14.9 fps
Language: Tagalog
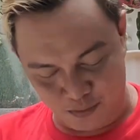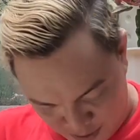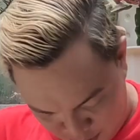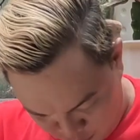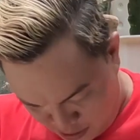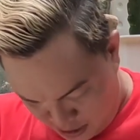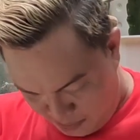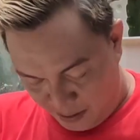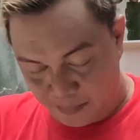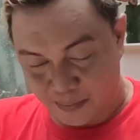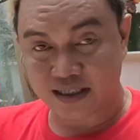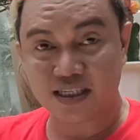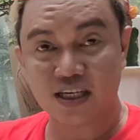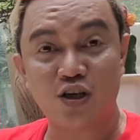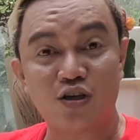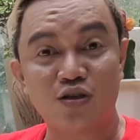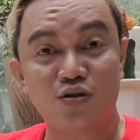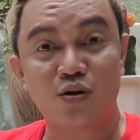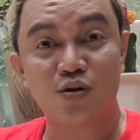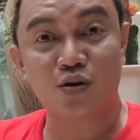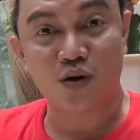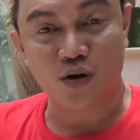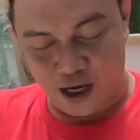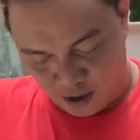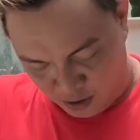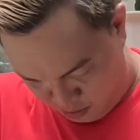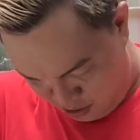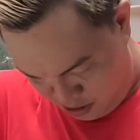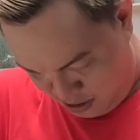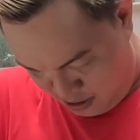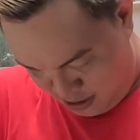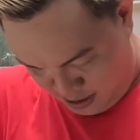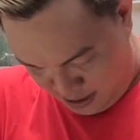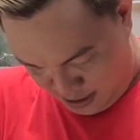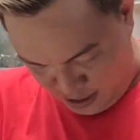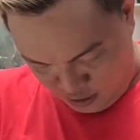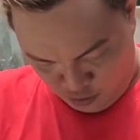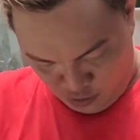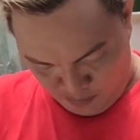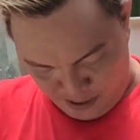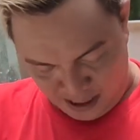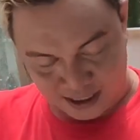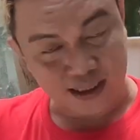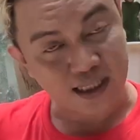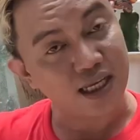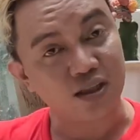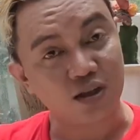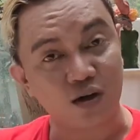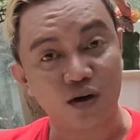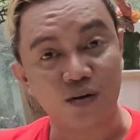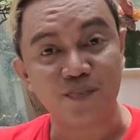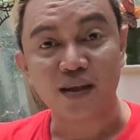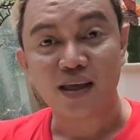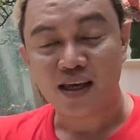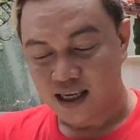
Service. Kung napapansin niyo yung suot ko ngayon, eh no, plantito,